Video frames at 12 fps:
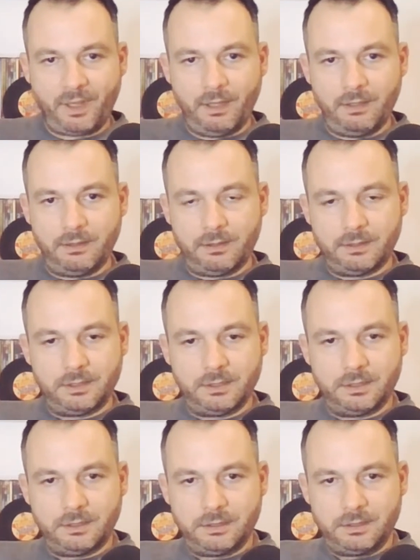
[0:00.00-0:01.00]

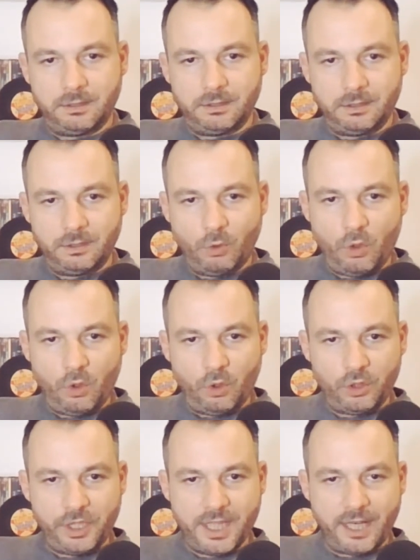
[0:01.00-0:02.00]
eh,
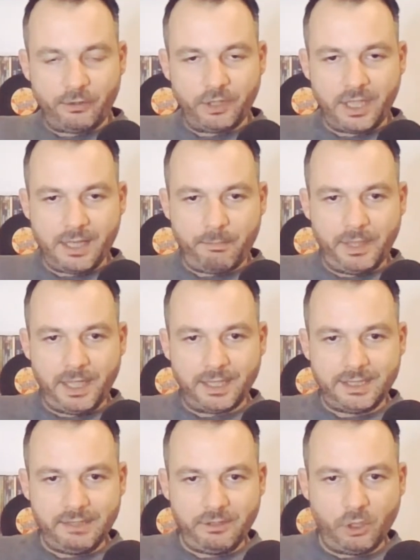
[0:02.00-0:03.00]
lo, gli danno degli
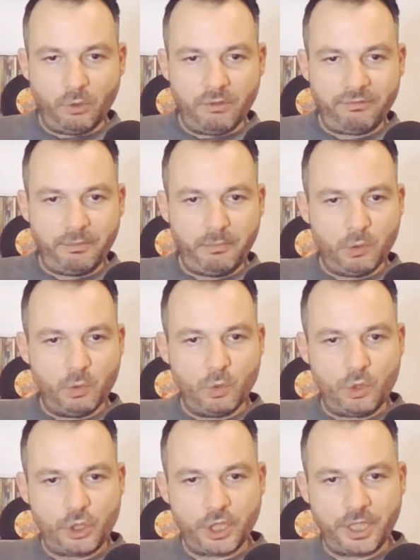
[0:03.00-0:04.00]
appellativi come
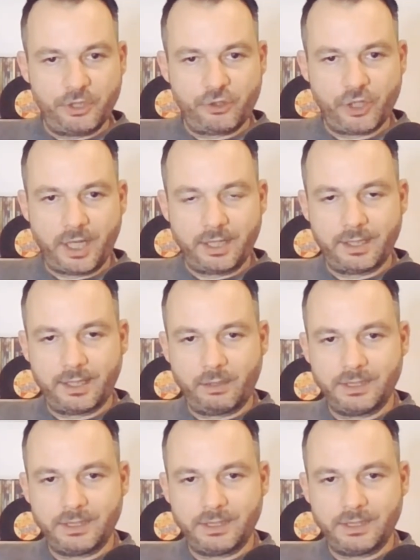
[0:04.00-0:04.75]
femminuccia, eccetera.